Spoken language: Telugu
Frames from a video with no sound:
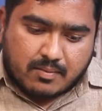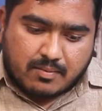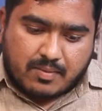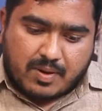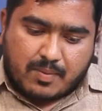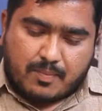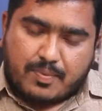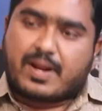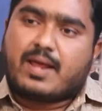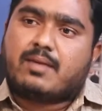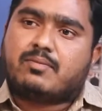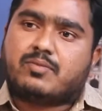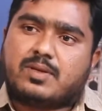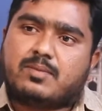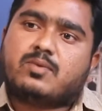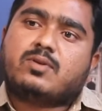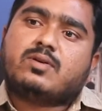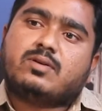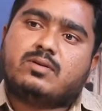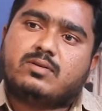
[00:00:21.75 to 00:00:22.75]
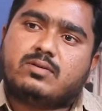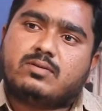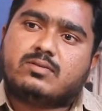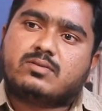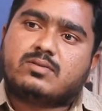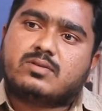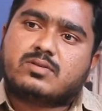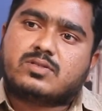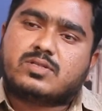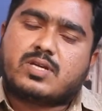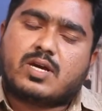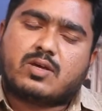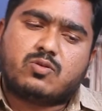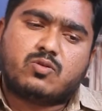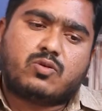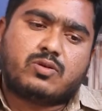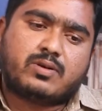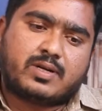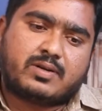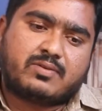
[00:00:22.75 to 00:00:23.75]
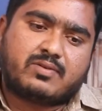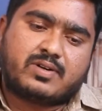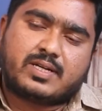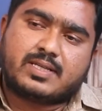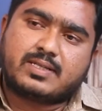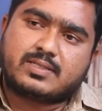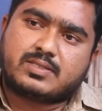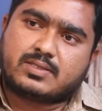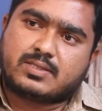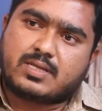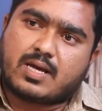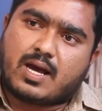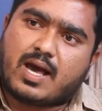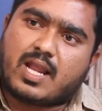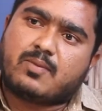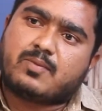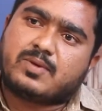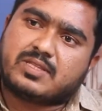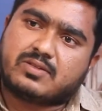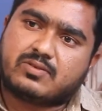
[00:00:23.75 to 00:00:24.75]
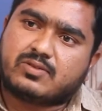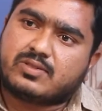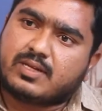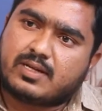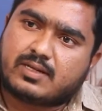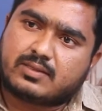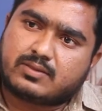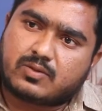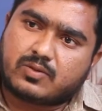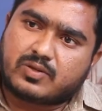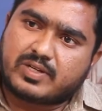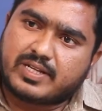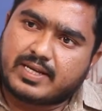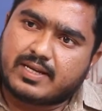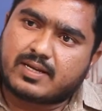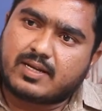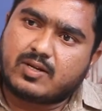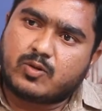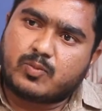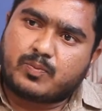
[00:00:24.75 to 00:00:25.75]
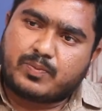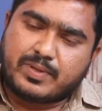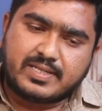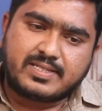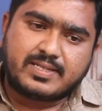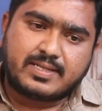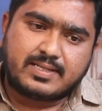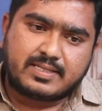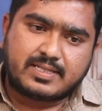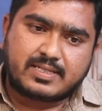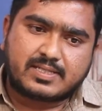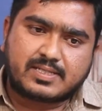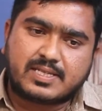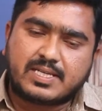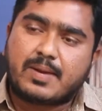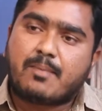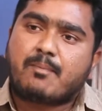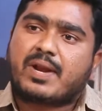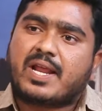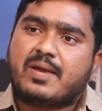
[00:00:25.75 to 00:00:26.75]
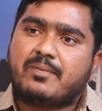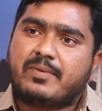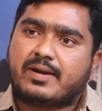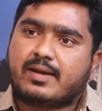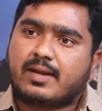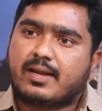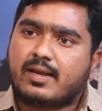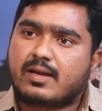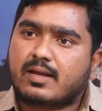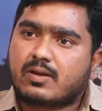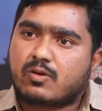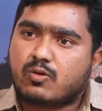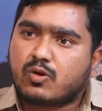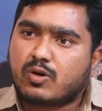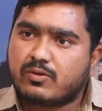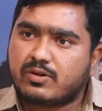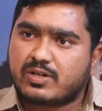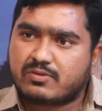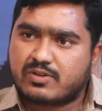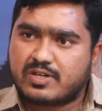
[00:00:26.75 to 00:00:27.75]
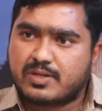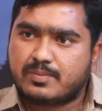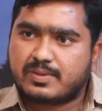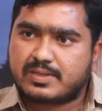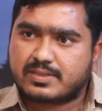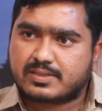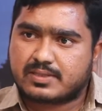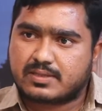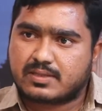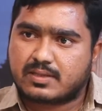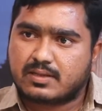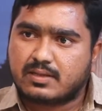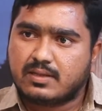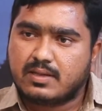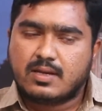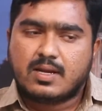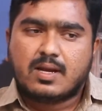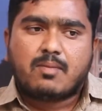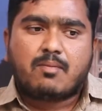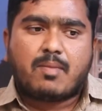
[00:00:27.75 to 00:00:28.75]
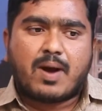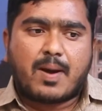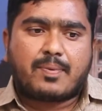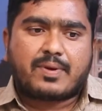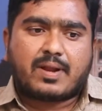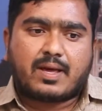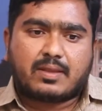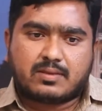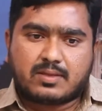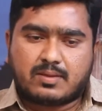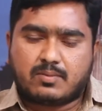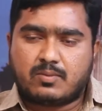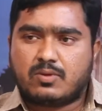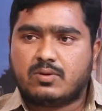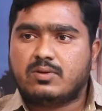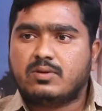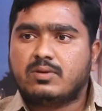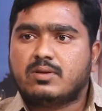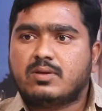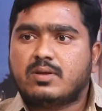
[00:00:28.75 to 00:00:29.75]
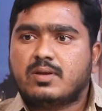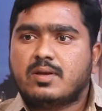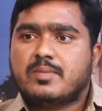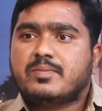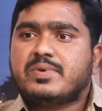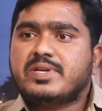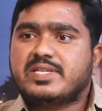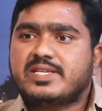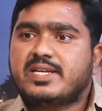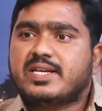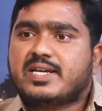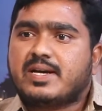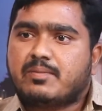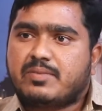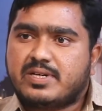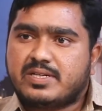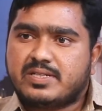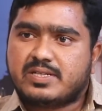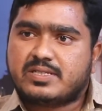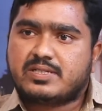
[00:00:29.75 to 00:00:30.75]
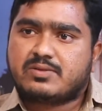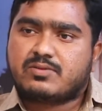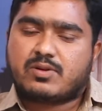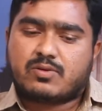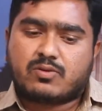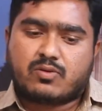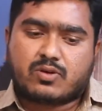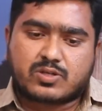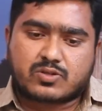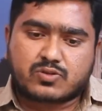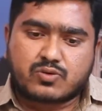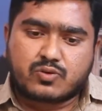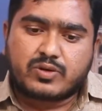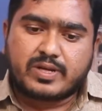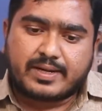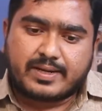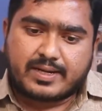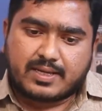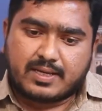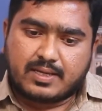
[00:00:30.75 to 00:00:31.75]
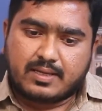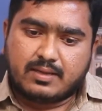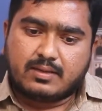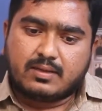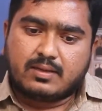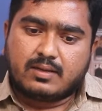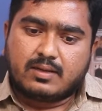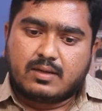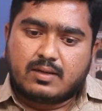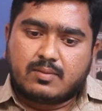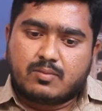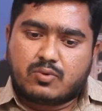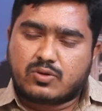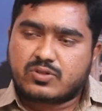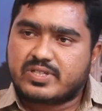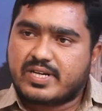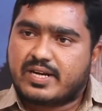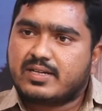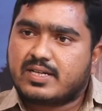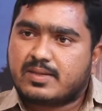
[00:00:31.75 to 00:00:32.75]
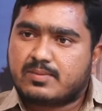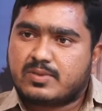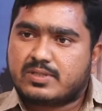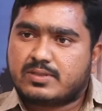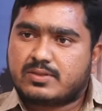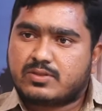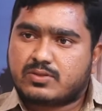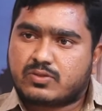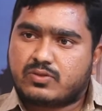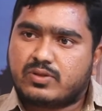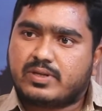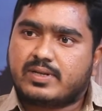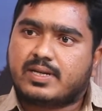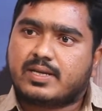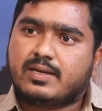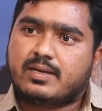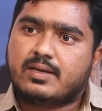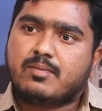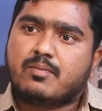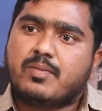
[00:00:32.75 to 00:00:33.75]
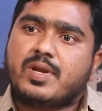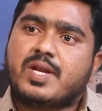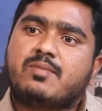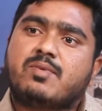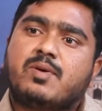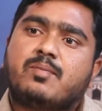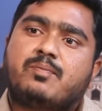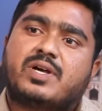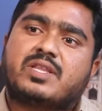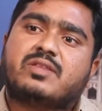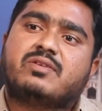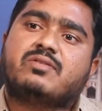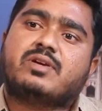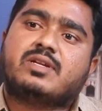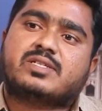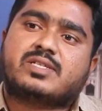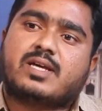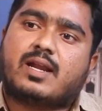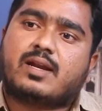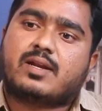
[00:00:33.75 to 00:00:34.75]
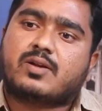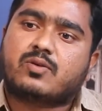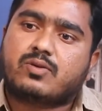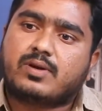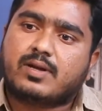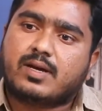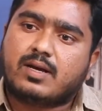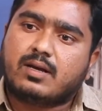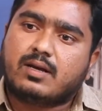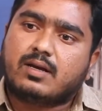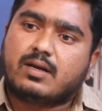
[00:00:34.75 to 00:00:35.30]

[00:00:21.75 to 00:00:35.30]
మా ప్రాంతంలో చదువుకున్నటువంటి చాలామంది విద్యార్థులు డిగ్రీలు పీజీలు చేసి ఎంప్లాయ్మెంట్ లేక రోడ్లో ఉన్నటువంటి పరిస్థితి మా ప్రాంతంలో పీజీలు కంప్లైంట్ చేసినటువంటి ఒక స్టూడెంట్కి పోస్ట్ గ్రాడ్యుయేట్ కంప్లీట్ చేసిన స్టూడెంట్కి మినిమం పదివేలు శాలరీ కూడా